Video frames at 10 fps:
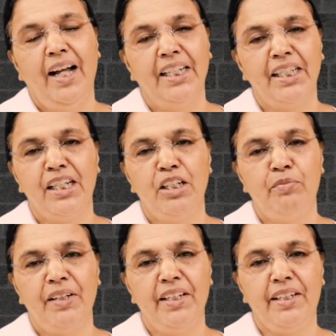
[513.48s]

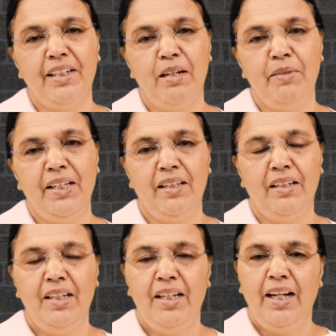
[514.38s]
அண்டர்லைன் பண்ணிக்கலாமே
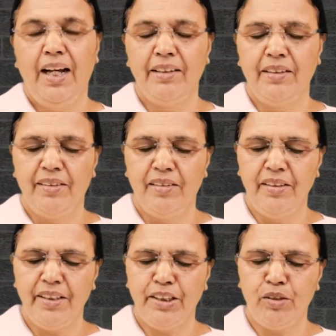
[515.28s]
அந்த
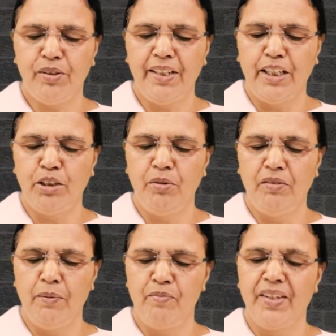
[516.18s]
இதயத்தினுடைய
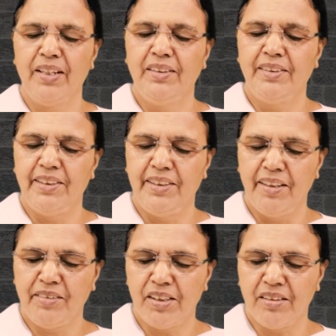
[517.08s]
அனுபவம்
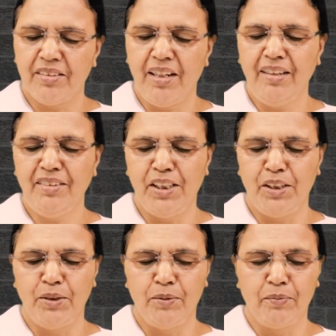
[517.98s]
இதயத்திற்கு தான்
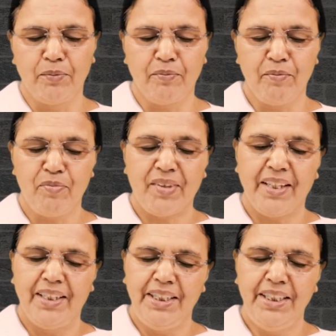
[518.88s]
தெரியும்
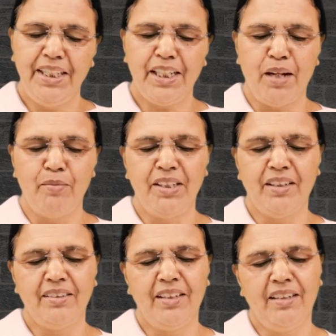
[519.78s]

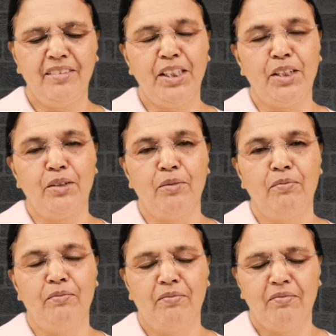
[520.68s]
இதயராமனுக்கு தான் தெரியும்
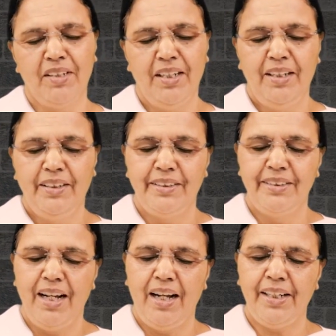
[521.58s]

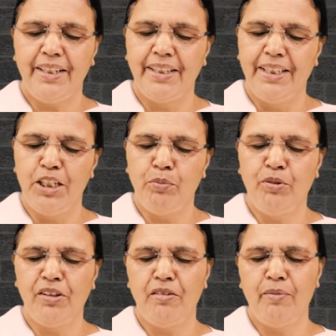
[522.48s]
யார்
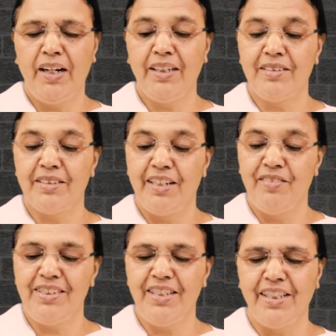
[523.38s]
இதயபூர்வமாக
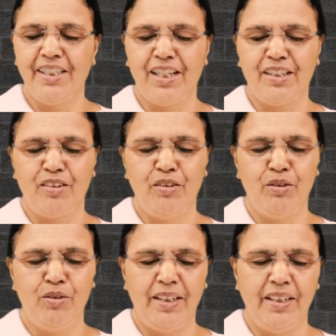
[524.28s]
சேவை
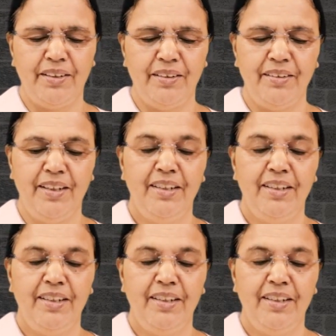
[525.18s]
செய்கிறார்களோ அல்லது